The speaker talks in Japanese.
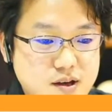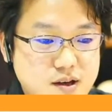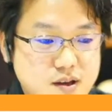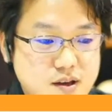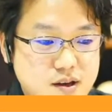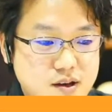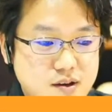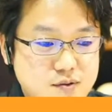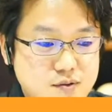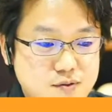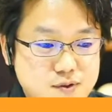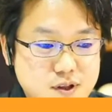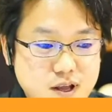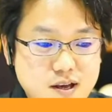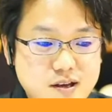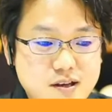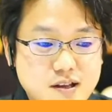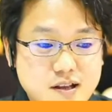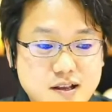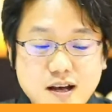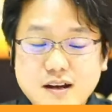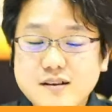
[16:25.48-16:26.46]
え不定
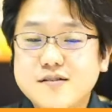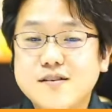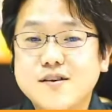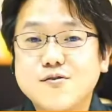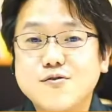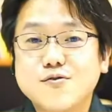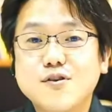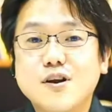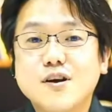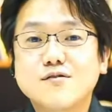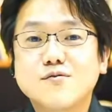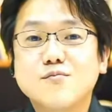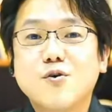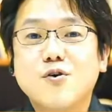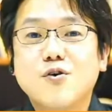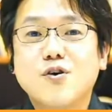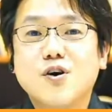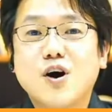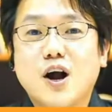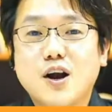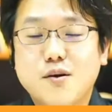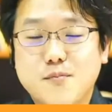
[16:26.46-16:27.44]
期で男性のクラス
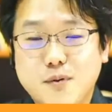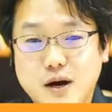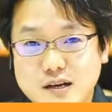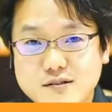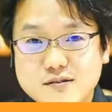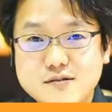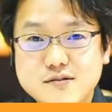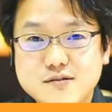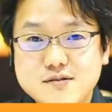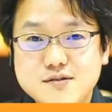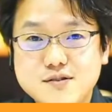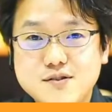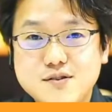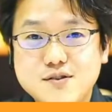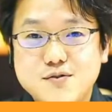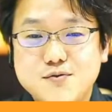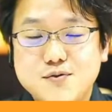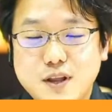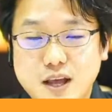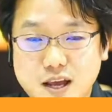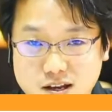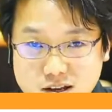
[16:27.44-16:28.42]
もあります。
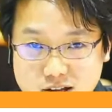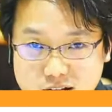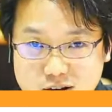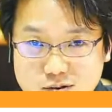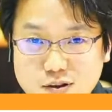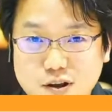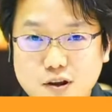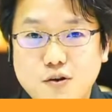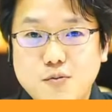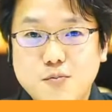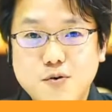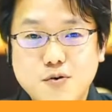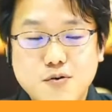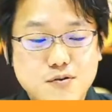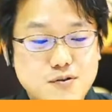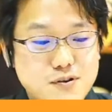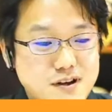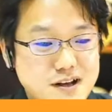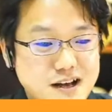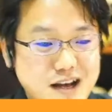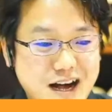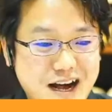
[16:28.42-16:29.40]
不定期ですけど。
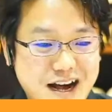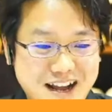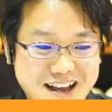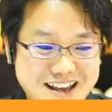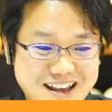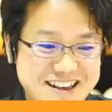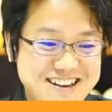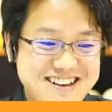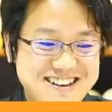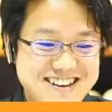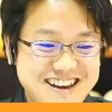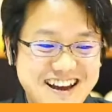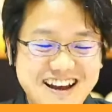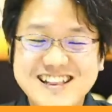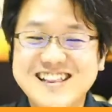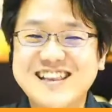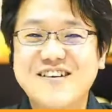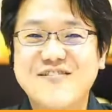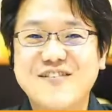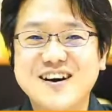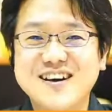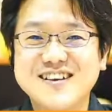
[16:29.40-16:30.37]
はい、やっ
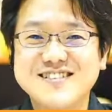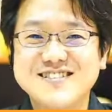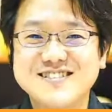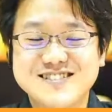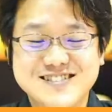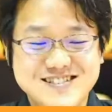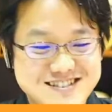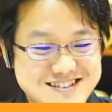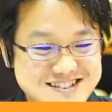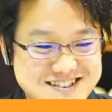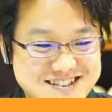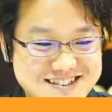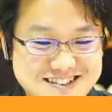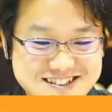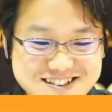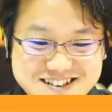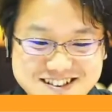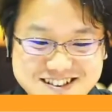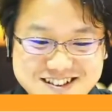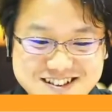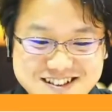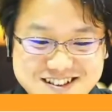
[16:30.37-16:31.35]
てます。
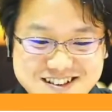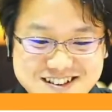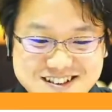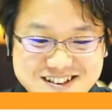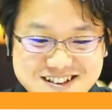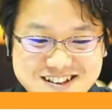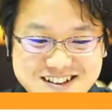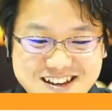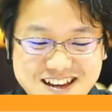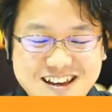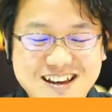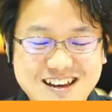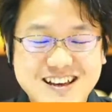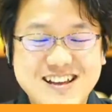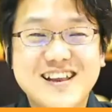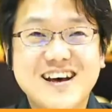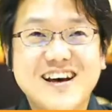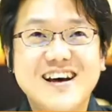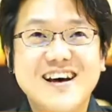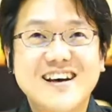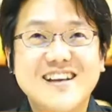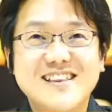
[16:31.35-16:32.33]
えー、
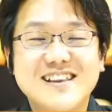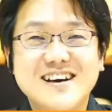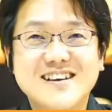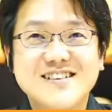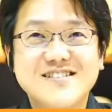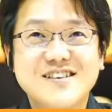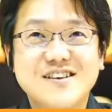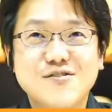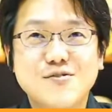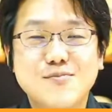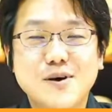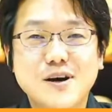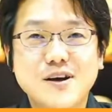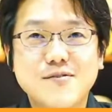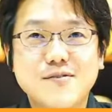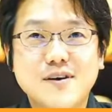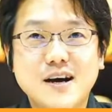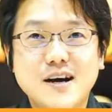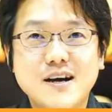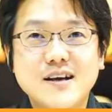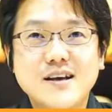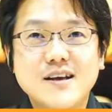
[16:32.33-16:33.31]
だ男性の場合
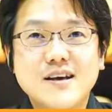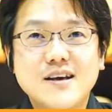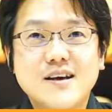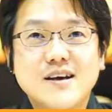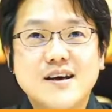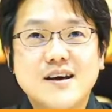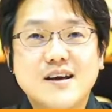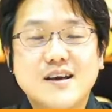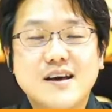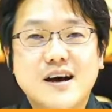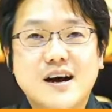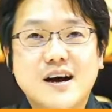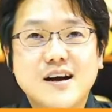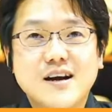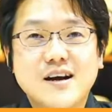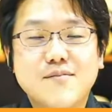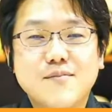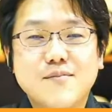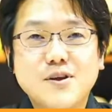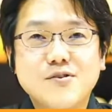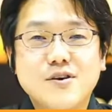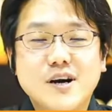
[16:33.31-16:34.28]
は、えー、
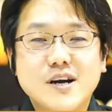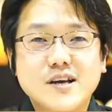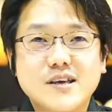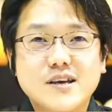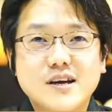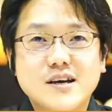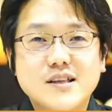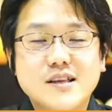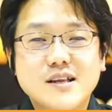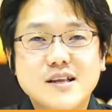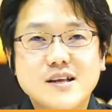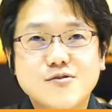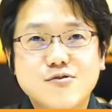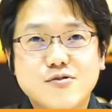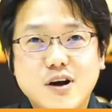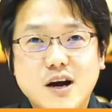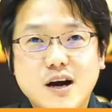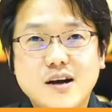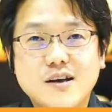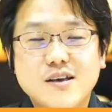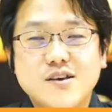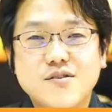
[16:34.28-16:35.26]
袴の履き方だと
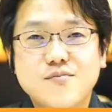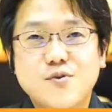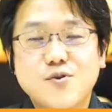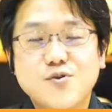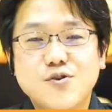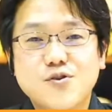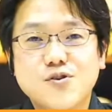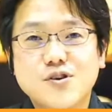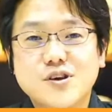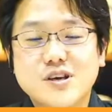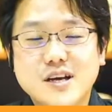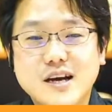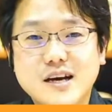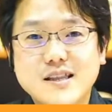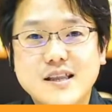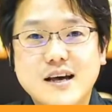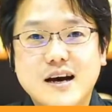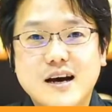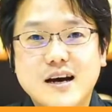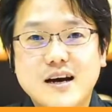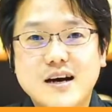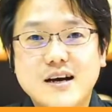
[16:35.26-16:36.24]
か着物の着
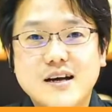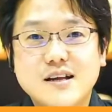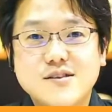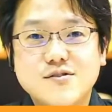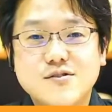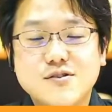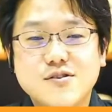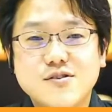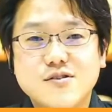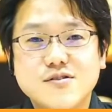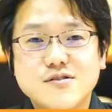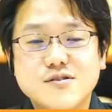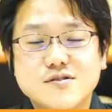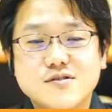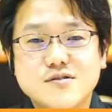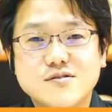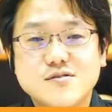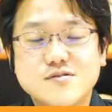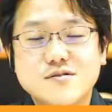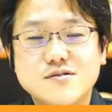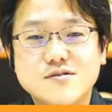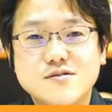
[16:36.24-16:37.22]
方の教
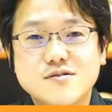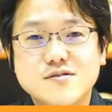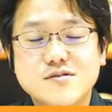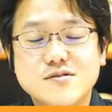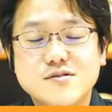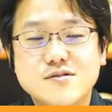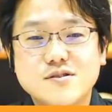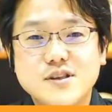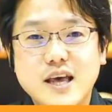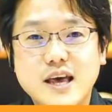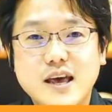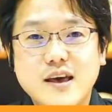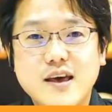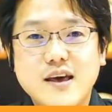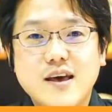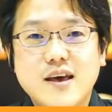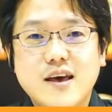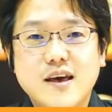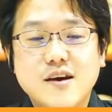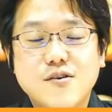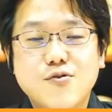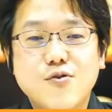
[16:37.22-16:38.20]
室で、
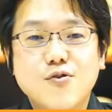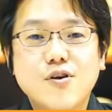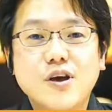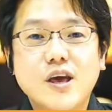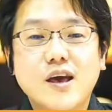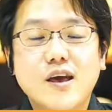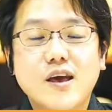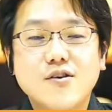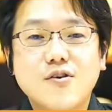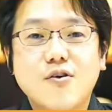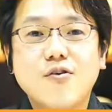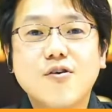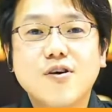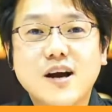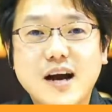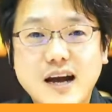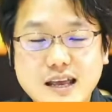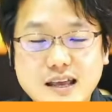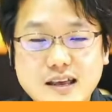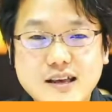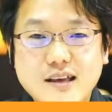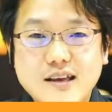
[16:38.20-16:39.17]
え合計4
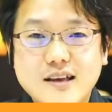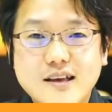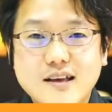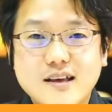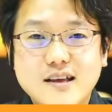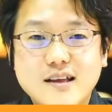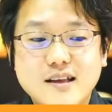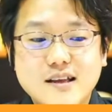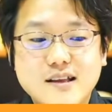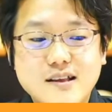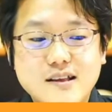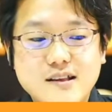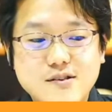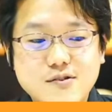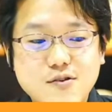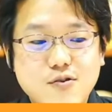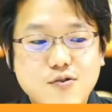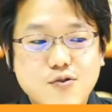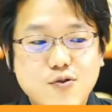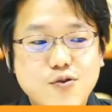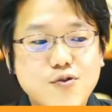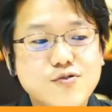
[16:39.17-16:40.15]
回
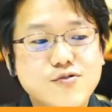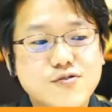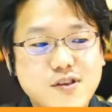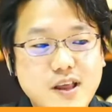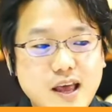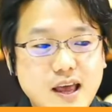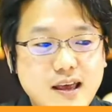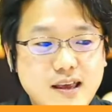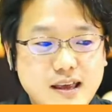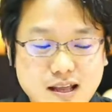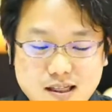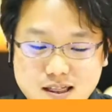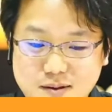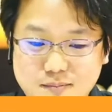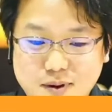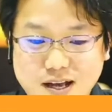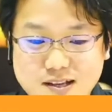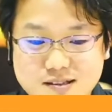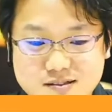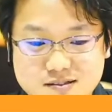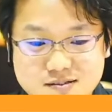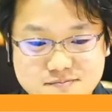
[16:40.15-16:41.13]
のコースでやって
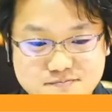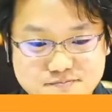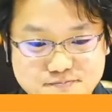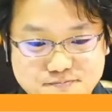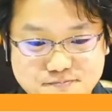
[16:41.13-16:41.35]
ます。